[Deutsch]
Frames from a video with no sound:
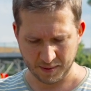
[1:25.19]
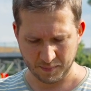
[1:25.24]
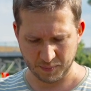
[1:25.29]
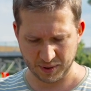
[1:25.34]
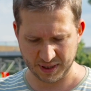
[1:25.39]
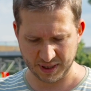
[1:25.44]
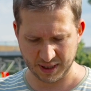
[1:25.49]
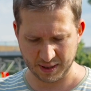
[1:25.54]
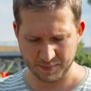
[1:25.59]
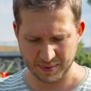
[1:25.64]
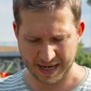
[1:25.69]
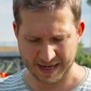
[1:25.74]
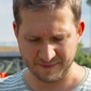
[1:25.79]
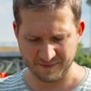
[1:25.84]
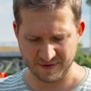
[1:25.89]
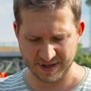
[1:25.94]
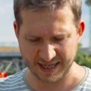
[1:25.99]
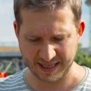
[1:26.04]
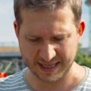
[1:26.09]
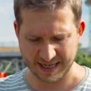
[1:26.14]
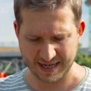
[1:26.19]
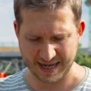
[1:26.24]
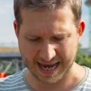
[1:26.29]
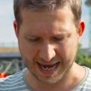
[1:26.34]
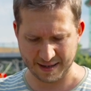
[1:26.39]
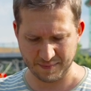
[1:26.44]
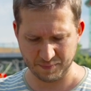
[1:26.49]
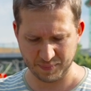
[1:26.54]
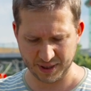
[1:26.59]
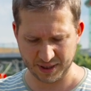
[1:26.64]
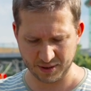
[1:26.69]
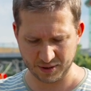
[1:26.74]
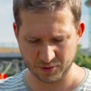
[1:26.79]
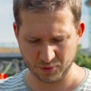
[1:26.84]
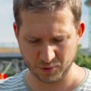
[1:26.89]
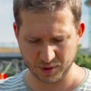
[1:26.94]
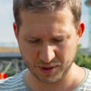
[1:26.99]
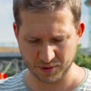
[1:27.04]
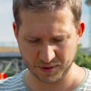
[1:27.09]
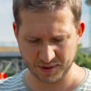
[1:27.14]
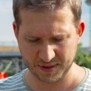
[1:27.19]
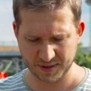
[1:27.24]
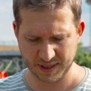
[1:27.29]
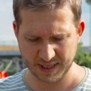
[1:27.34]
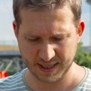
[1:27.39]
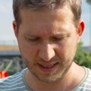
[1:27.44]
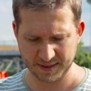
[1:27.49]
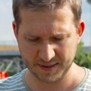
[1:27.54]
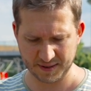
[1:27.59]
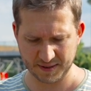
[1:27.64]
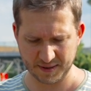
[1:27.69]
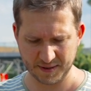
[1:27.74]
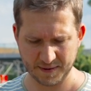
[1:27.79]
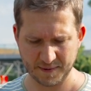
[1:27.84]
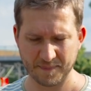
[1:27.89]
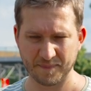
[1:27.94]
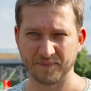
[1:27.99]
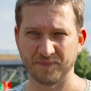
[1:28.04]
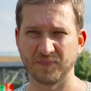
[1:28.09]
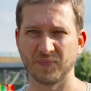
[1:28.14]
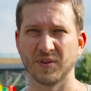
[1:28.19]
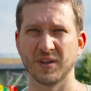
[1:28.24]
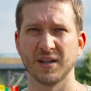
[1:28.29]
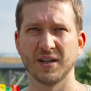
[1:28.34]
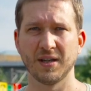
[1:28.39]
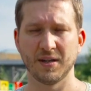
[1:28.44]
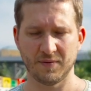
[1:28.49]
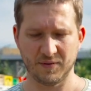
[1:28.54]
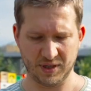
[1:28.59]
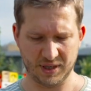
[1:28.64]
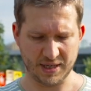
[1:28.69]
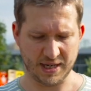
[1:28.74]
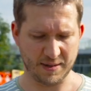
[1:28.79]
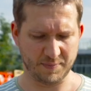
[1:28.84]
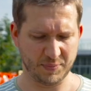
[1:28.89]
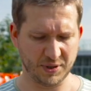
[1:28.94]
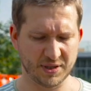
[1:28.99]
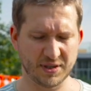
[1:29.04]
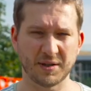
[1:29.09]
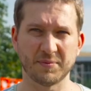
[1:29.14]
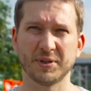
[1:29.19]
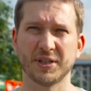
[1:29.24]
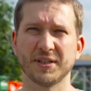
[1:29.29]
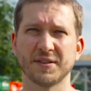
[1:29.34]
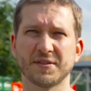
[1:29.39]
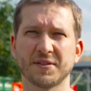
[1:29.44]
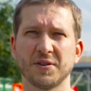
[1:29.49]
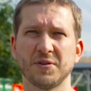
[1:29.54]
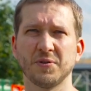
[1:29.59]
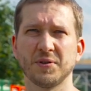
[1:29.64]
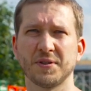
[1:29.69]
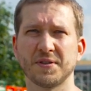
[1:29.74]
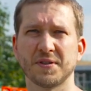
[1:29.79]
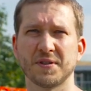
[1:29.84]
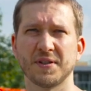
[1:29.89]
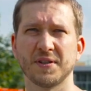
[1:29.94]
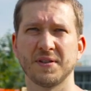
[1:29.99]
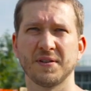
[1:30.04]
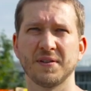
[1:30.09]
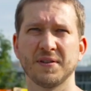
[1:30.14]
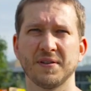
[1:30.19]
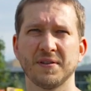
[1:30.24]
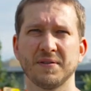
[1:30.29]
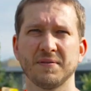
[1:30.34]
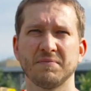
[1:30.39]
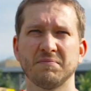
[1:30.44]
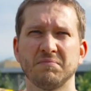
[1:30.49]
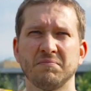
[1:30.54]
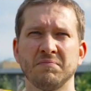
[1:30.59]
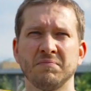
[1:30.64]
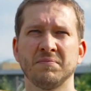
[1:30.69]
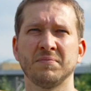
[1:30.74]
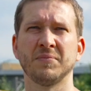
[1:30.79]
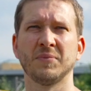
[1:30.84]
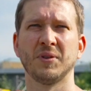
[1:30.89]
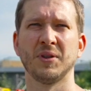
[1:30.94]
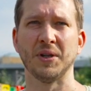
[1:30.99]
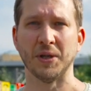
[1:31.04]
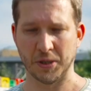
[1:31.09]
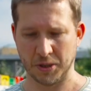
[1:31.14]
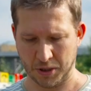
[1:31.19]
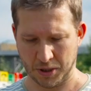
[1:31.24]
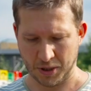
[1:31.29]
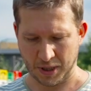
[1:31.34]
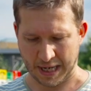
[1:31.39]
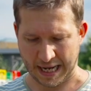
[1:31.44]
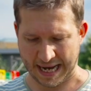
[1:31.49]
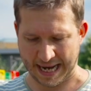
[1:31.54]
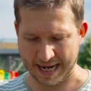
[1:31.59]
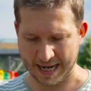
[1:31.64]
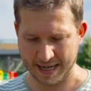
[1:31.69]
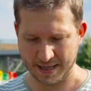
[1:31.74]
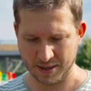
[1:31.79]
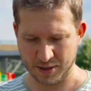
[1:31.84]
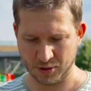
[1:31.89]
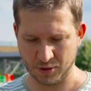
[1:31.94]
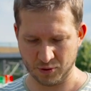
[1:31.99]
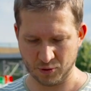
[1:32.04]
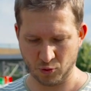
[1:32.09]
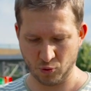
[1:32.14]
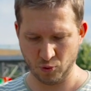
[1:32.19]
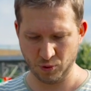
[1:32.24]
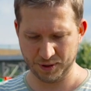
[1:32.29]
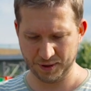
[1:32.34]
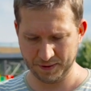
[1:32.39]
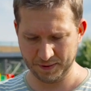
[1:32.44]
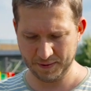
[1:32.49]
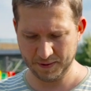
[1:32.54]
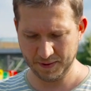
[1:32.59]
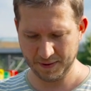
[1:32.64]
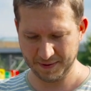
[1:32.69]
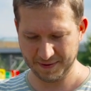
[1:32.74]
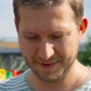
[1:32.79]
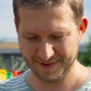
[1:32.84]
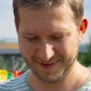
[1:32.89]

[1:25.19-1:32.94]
bitte gib an, welchen Anbieter du genutzt hast. Welchen Anbieter habe ich jetzt genutzt? Hm. Einen guten